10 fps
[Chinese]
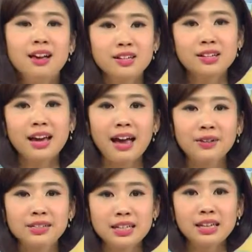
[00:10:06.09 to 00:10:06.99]
甚至还
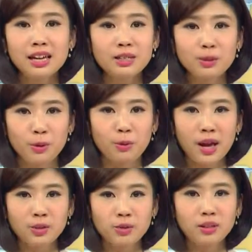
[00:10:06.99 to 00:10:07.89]
有今年总
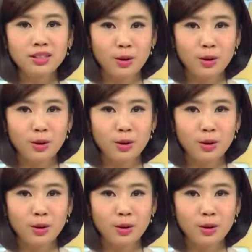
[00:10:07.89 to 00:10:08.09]
冠军